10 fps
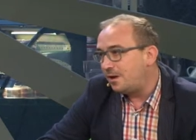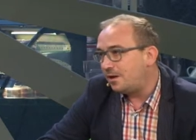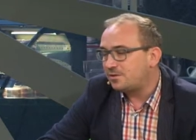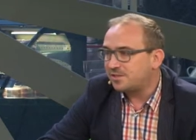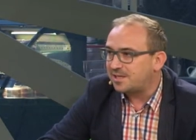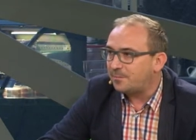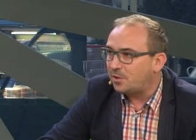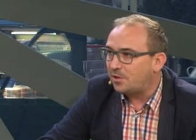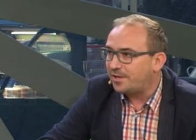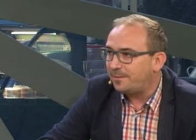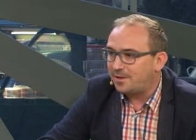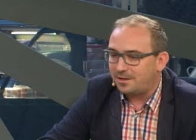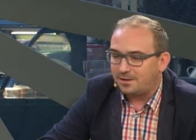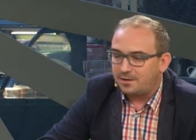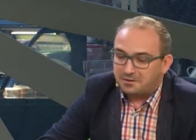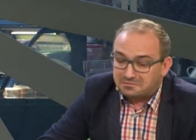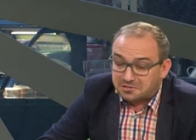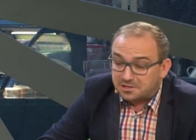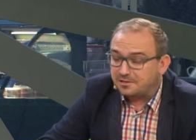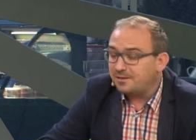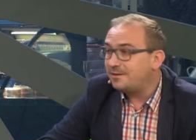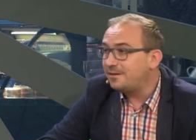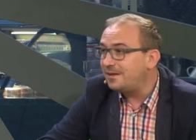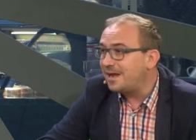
E, czy samochodem, e, czy e,